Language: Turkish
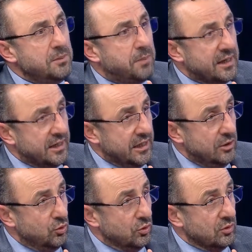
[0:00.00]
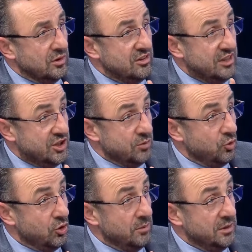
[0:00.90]
bir para geliyor
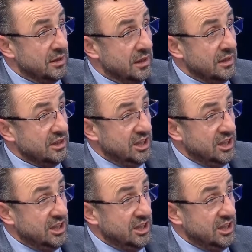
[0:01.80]
seçim döneminde.